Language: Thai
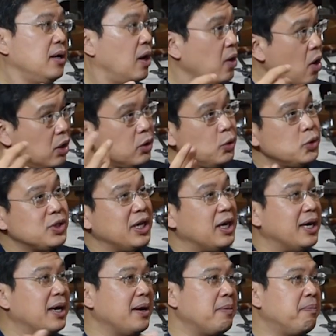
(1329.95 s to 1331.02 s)
เราลองดูสิ
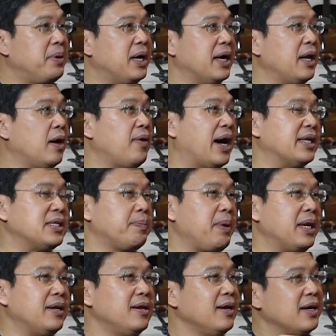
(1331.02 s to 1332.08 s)
เผื่อเราอาจจะ
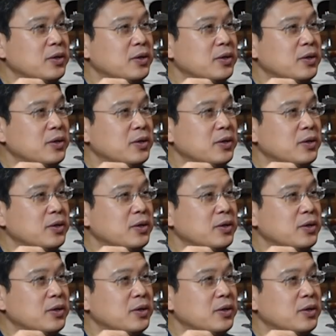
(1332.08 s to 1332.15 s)
เป็น